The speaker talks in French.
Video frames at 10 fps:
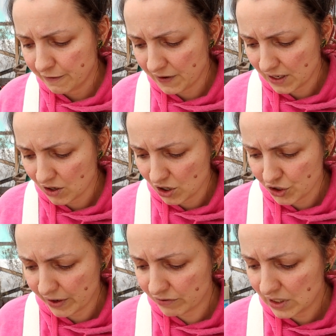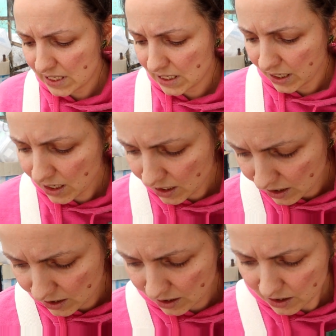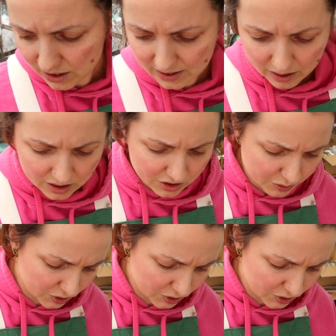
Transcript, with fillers: Fait que je vais vous les dire. J'ai